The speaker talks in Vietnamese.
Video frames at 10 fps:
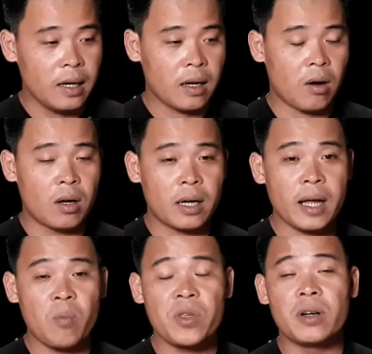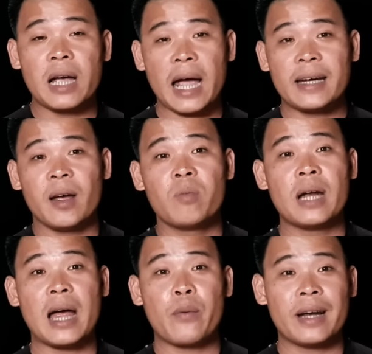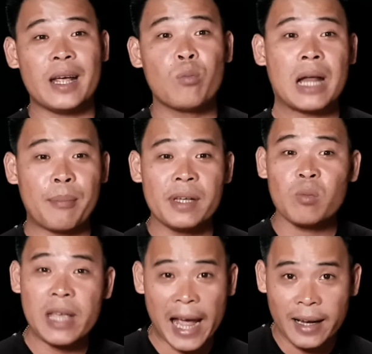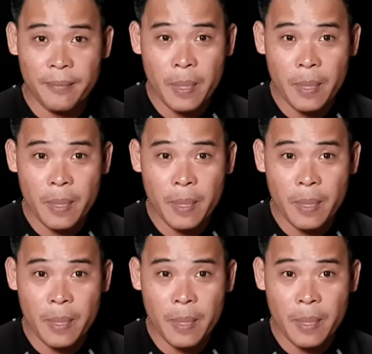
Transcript: còn cái ông dượng hai thì ông ra ngoài đây ông nằm ở trong giạc